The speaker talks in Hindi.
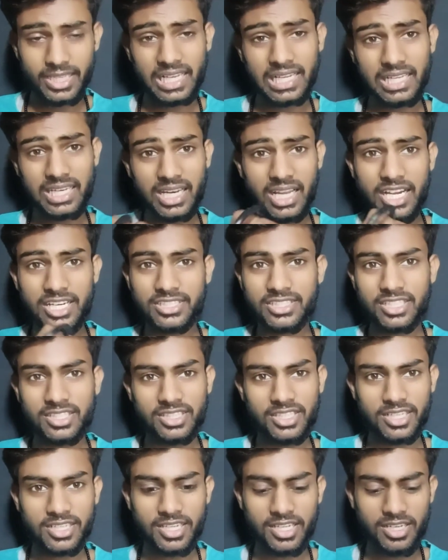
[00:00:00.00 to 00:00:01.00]
लास्ट तक
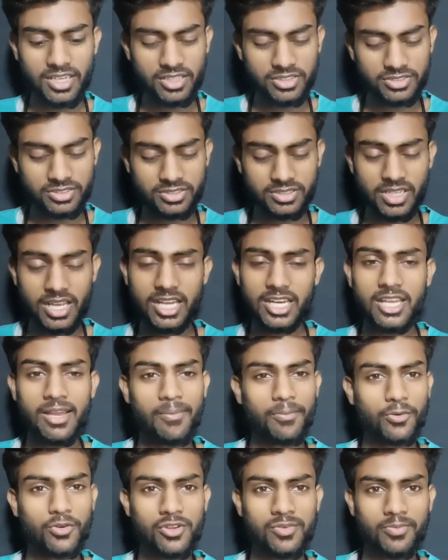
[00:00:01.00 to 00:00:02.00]
देखें ना सारी
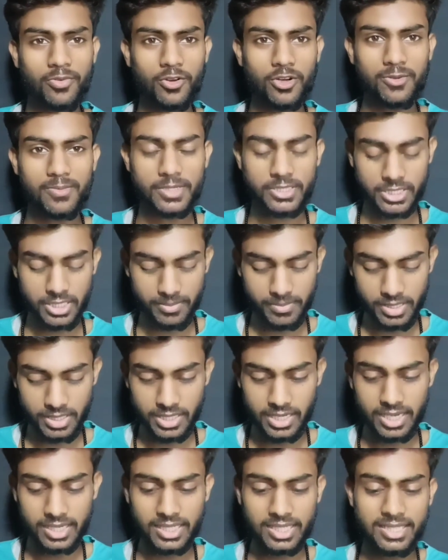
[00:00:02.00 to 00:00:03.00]
आपको इन्फॉर्मेशन
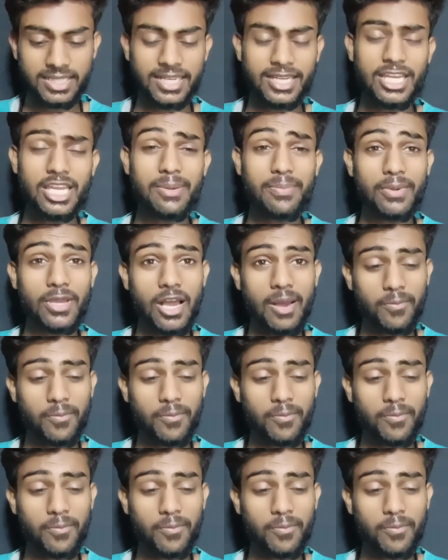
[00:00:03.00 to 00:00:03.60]
मिल जाएगी कहीं पे